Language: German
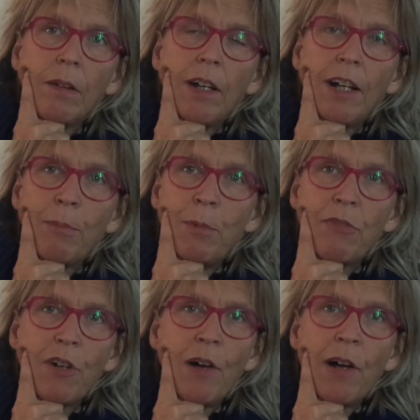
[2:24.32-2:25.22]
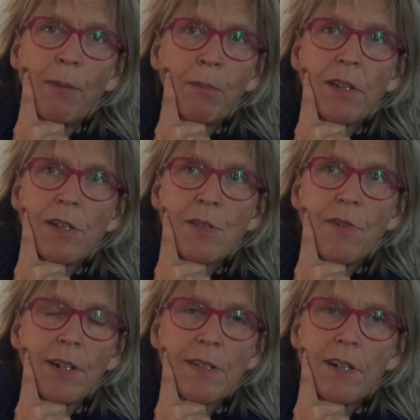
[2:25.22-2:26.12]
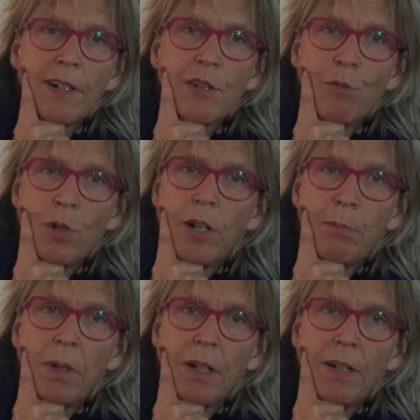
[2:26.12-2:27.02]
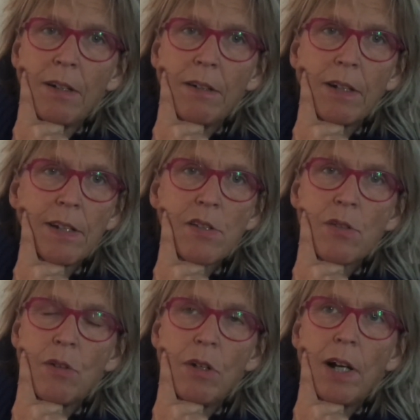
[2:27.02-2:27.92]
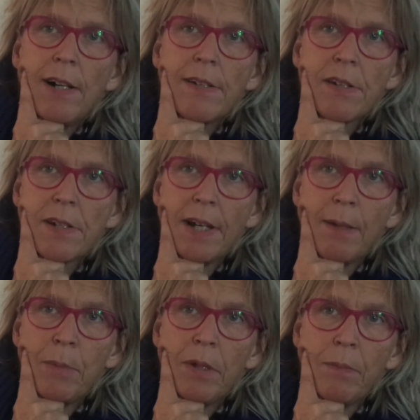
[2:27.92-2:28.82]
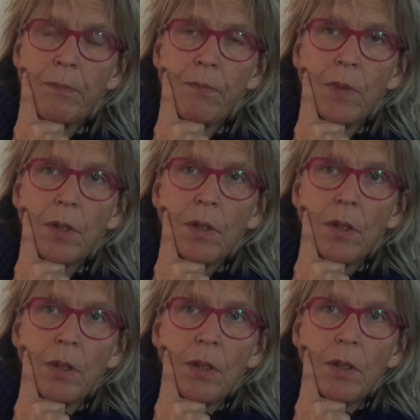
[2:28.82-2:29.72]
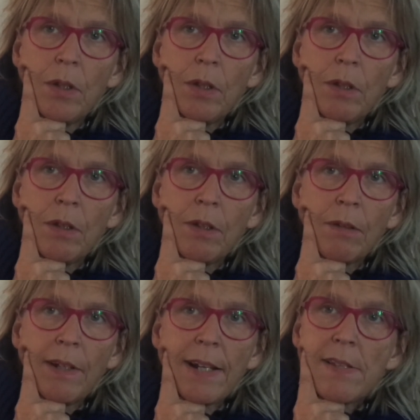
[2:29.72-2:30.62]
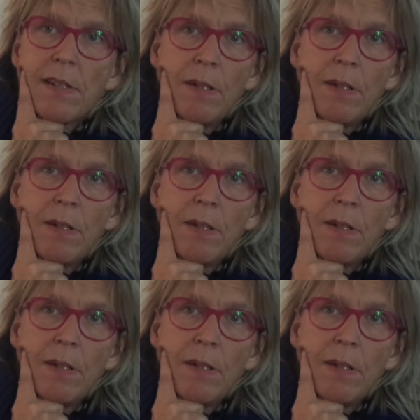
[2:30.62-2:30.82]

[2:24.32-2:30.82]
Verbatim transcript: Ach, mit Frau Hamkins war das eigentlich wunderbar, eine ganz tolle alte Dame, äh, ganz